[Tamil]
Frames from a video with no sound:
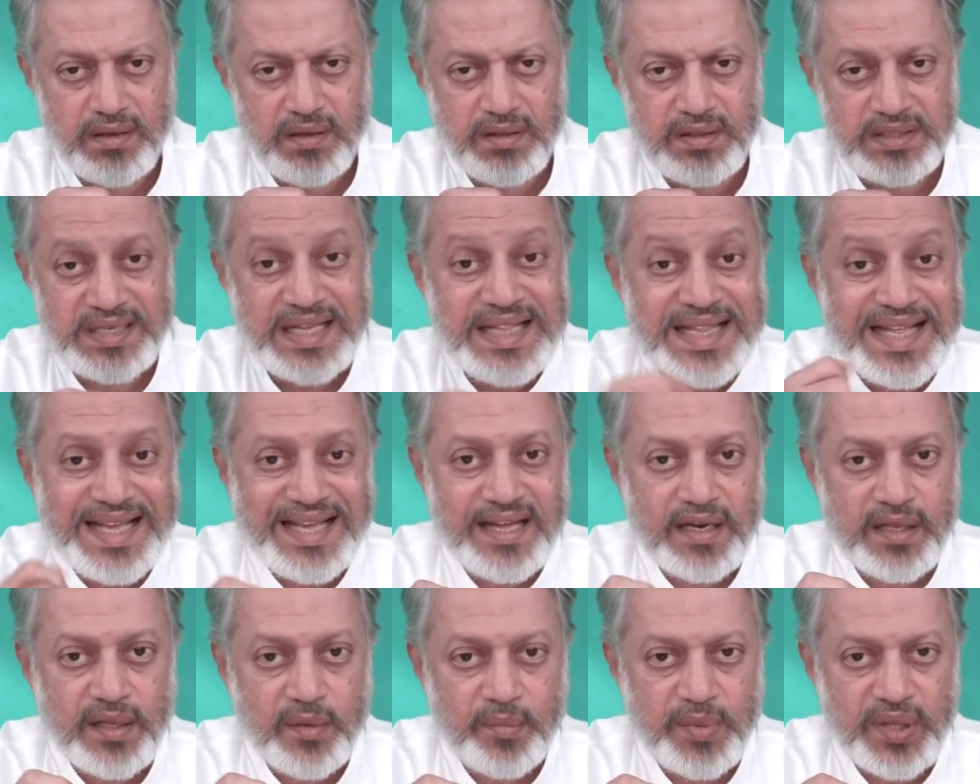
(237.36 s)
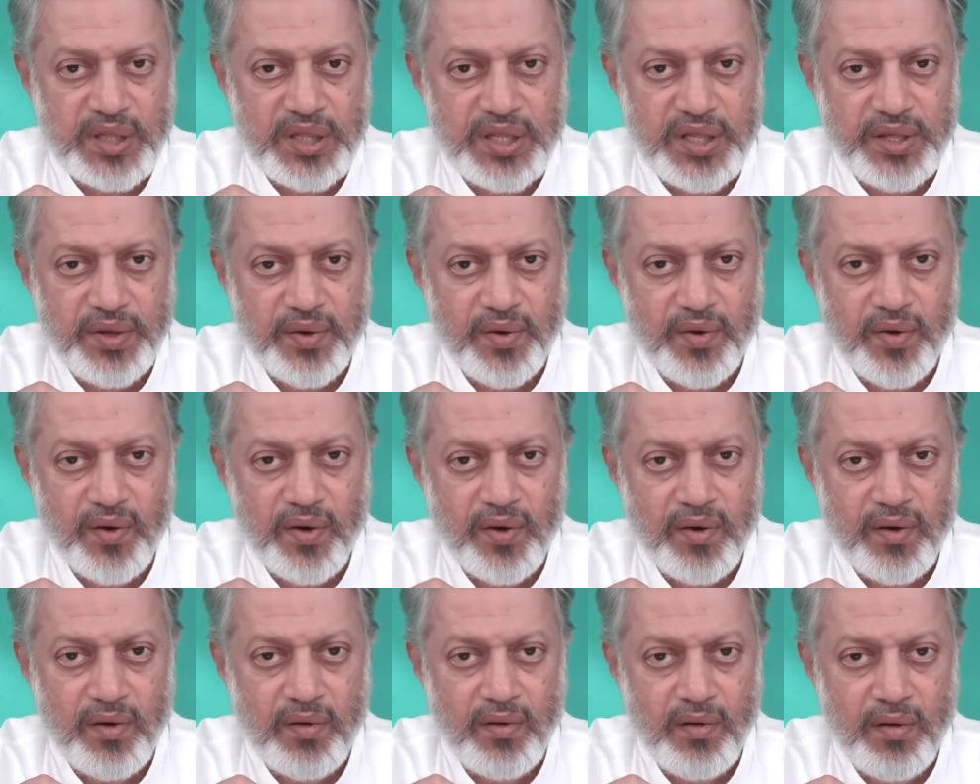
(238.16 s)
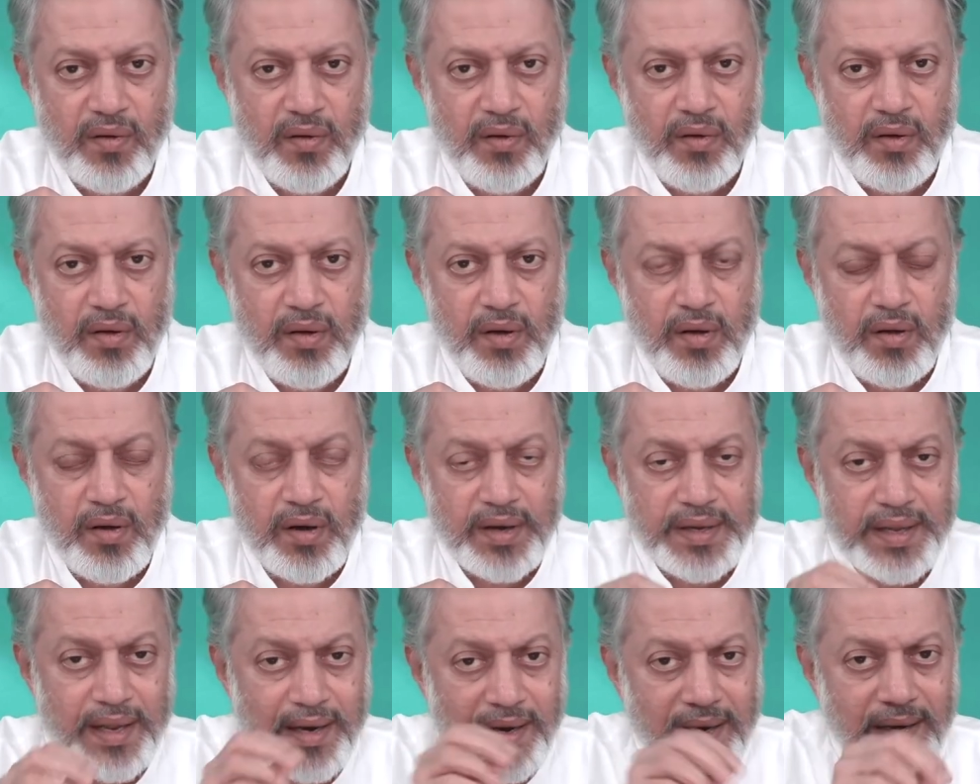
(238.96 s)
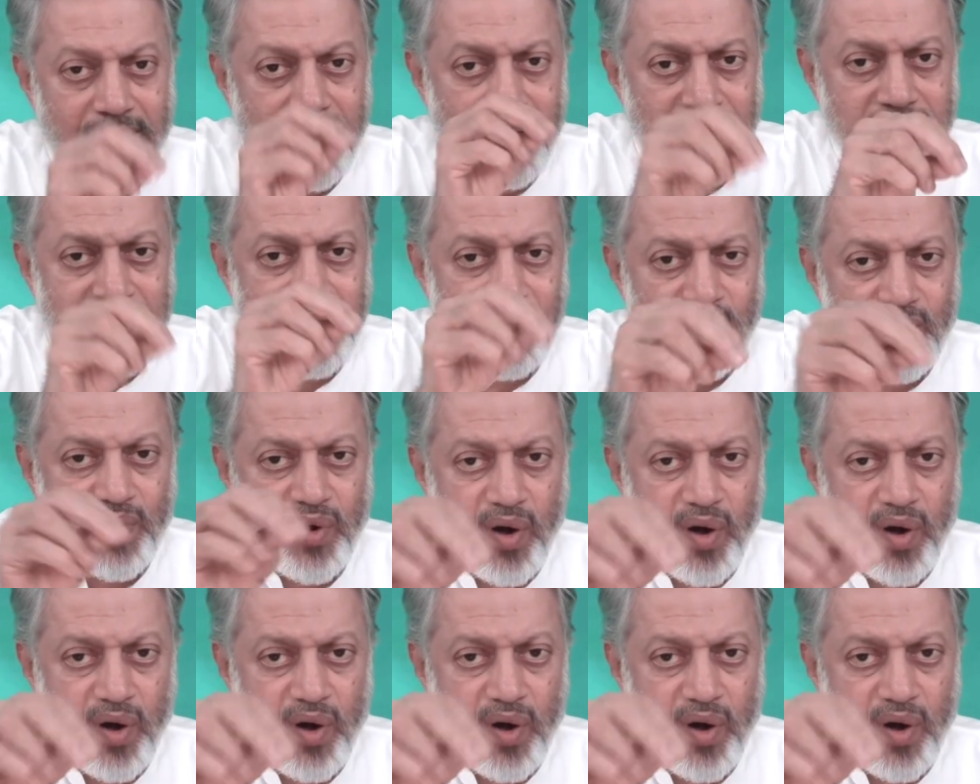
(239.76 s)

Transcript: சிந்திக்கிறத பத்தியோ எல்லாத்தையும் ஒரு